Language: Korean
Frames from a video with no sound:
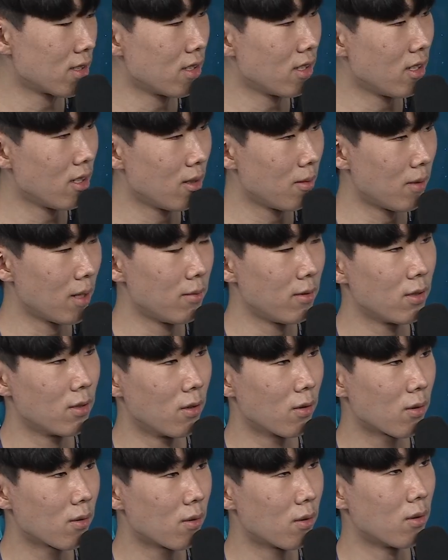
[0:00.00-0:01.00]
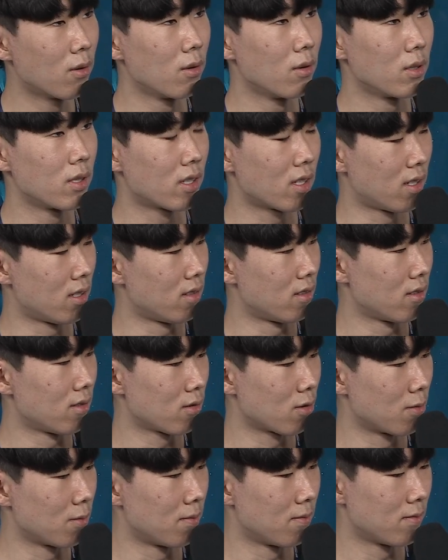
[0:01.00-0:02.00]
확실히 맵이 넓고 일단
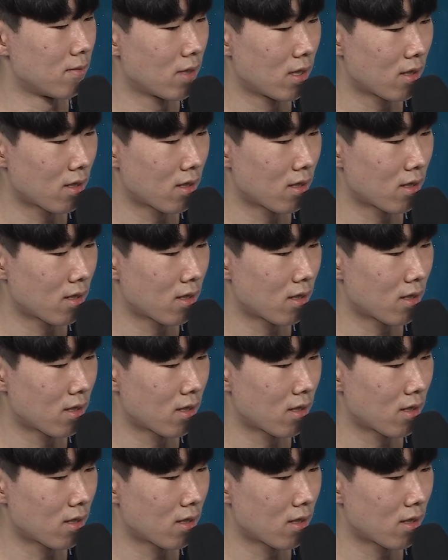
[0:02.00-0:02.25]
좀